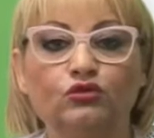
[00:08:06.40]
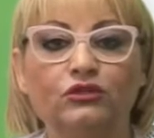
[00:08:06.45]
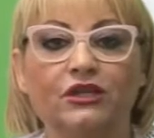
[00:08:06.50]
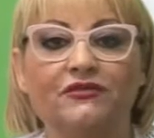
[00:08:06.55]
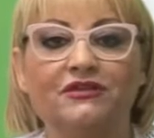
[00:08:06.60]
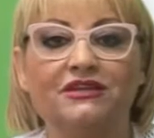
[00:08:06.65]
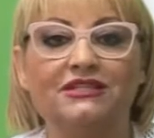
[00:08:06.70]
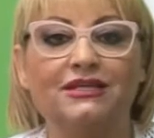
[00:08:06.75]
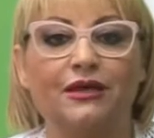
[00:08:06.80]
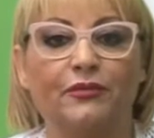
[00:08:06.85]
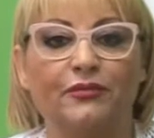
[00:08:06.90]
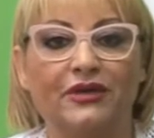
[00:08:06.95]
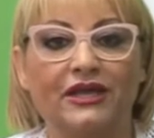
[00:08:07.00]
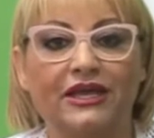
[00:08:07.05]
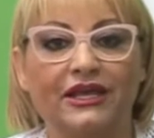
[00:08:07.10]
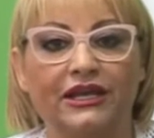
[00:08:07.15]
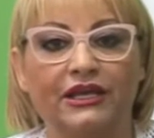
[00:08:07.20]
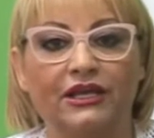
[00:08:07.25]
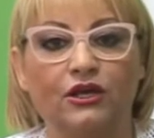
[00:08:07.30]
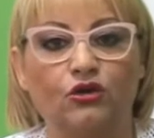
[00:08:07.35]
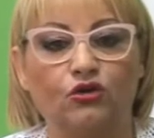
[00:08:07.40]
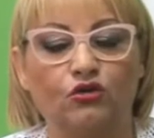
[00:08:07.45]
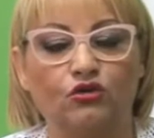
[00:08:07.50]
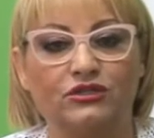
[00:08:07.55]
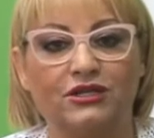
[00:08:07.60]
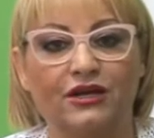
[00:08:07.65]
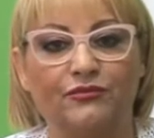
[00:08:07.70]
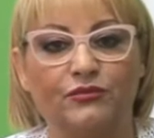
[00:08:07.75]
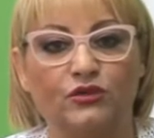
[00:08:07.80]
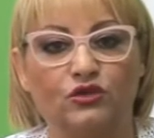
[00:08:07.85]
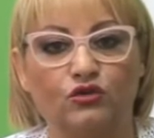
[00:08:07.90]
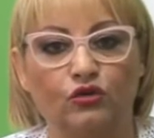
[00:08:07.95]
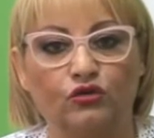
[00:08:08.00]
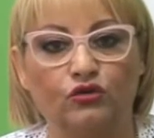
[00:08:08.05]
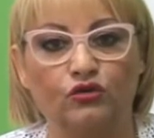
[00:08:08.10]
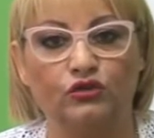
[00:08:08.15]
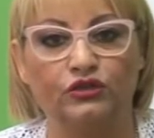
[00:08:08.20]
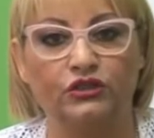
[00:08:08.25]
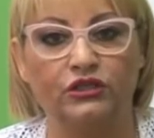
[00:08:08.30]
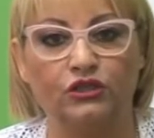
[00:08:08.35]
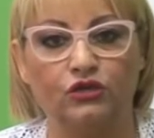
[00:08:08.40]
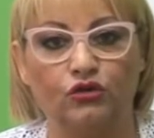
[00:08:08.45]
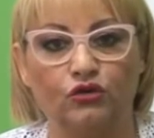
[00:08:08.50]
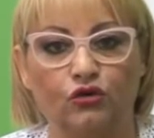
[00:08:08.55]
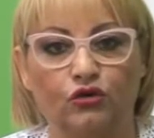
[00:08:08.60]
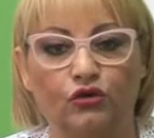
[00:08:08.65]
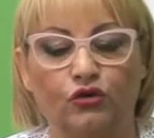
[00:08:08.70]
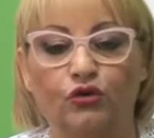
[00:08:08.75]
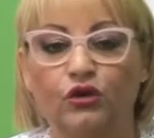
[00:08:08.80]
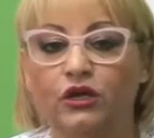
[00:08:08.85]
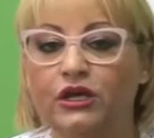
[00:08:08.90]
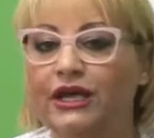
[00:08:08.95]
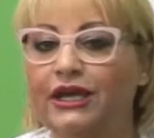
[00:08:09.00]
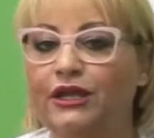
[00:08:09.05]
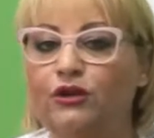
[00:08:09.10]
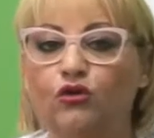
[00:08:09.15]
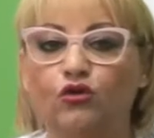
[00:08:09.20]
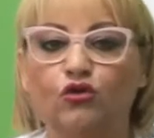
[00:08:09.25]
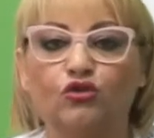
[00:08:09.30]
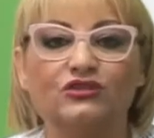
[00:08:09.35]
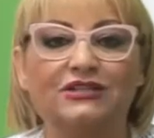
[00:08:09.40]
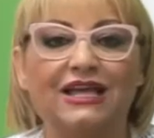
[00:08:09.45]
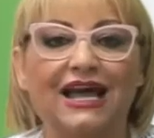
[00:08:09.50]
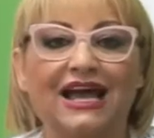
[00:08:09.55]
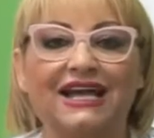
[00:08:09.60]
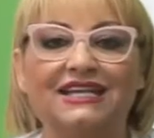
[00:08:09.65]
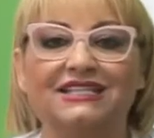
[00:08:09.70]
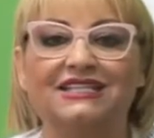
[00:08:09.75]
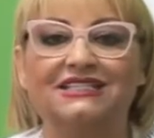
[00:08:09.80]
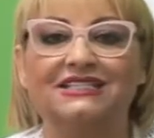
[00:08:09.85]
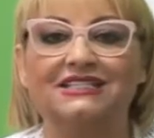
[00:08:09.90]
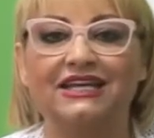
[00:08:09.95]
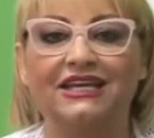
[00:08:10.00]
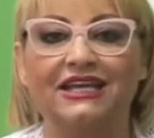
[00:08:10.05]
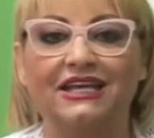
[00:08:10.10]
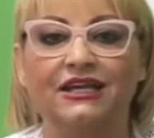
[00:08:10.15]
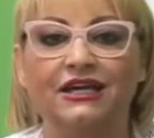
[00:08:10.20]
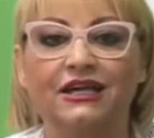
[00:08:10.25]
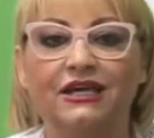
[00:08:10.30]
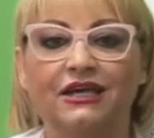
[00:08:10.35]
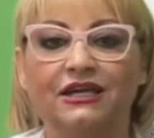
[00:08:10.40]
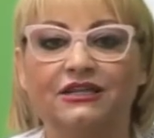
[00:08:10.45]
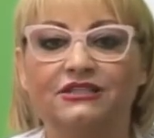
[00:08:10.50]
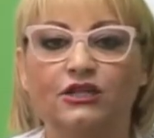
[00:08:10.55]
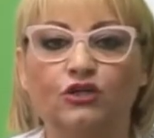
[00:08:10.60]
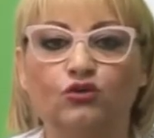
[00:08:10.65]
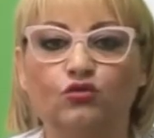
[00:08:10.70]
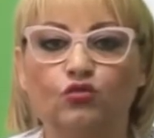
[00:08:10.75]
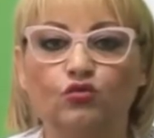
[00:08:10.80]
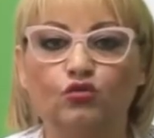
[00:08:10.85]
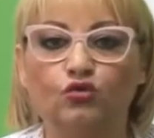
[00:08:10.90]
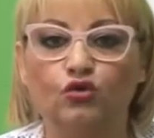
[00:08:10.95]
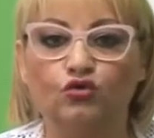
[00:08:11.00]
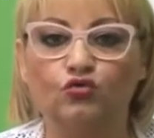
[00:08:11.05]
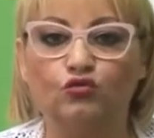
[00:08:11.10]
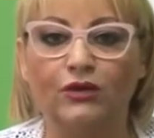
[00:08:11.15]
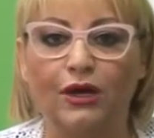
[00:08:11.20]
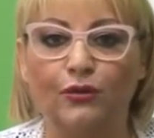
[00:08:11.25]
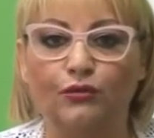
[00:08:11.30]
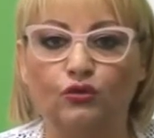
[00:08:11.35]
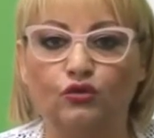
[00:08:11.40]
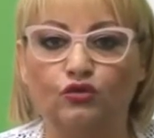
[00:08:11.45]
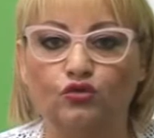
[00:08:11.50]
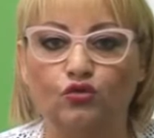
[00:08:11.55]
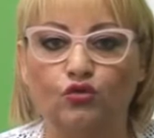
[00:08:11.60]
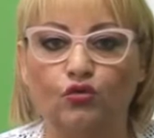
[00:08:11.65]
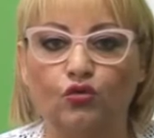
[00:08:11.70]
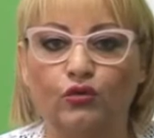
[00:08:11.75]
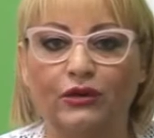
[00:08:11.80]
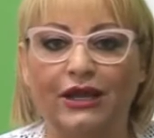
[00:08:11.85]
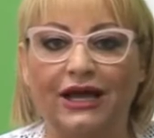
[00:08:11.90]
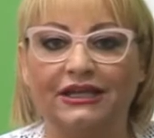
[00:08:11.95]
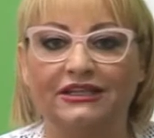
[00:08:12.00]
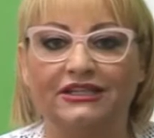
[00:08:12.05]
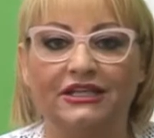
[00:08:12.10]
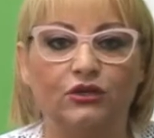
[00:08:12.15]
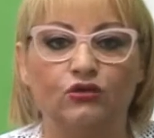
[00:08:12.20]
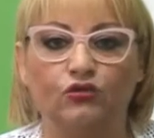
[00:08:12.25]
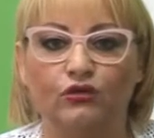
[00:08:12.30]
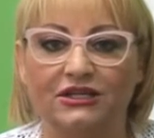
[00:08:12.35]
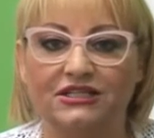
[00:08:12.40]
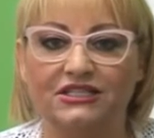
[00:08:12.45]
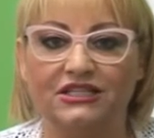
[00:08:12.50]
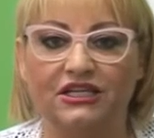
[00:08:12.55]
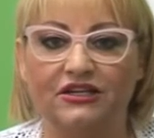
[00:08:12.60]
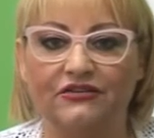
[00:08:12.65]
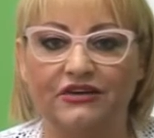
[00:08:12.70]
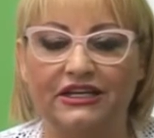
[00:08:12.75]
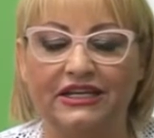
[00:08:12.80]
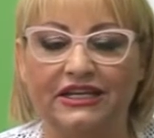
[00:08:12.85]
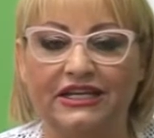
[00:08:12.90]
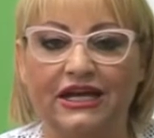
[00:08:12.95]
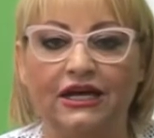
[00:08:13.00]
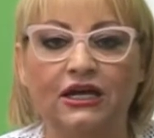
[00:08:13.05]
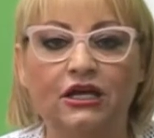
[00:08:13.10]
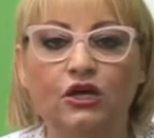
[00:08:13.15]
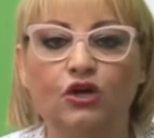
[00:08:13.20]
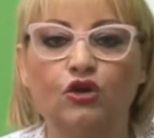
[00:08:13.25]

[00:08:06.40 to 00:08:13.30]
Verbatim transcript: devi sapere che cosa ha bisogno il territorio e non lo sai se stai seduto su una poltrona, dietro una scrivania,